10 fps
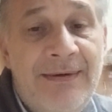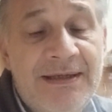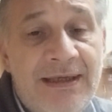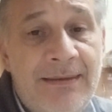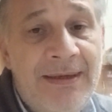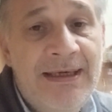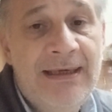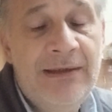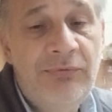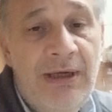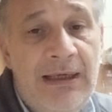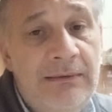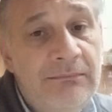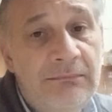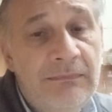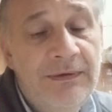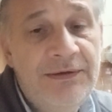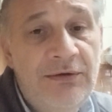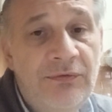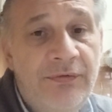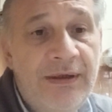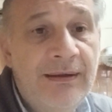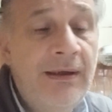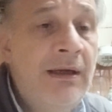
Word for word: vaya de manera natural sin sufrir.